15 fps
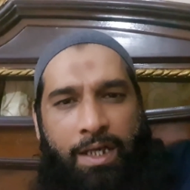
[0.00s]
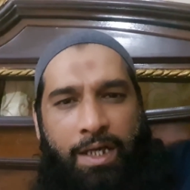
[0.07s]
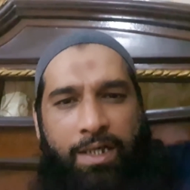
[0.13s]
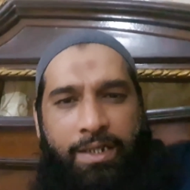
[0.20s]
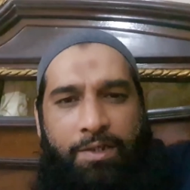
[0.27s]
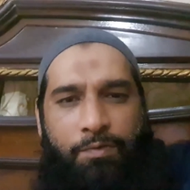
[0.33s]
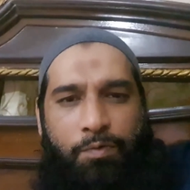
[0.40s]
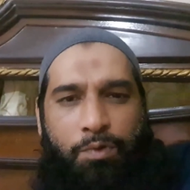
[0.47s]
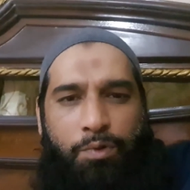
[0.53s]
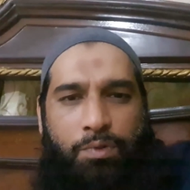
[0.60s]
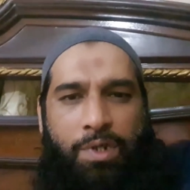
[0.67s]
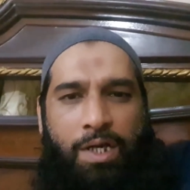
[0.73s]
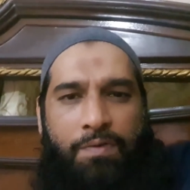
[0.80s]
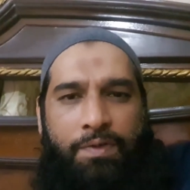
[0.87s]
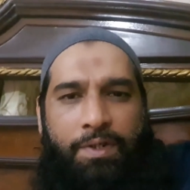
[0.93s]
अगर वो
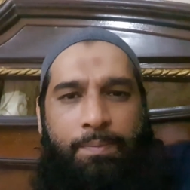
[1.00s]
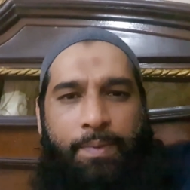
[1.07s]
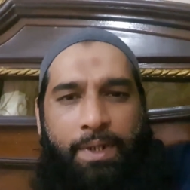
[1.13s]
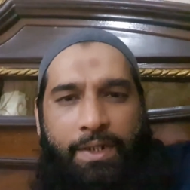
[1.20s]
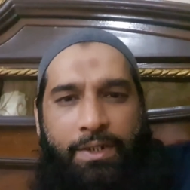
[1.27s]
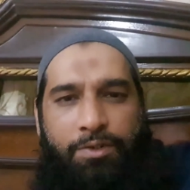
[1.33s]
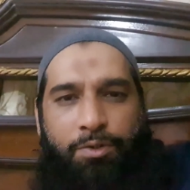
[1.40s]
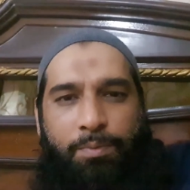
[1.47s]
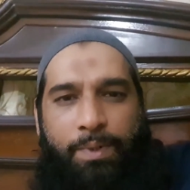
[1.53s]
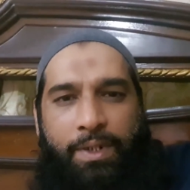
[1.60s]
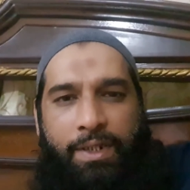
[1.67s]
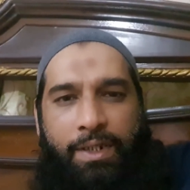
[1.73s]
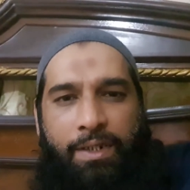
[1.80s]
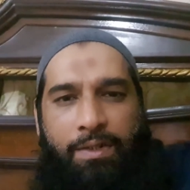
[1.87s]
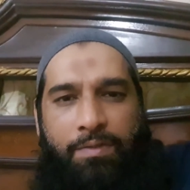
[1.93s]
रुकावट बनी तो
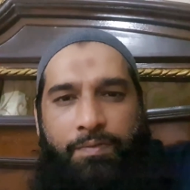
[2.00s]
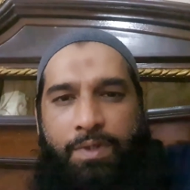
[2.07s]
बनी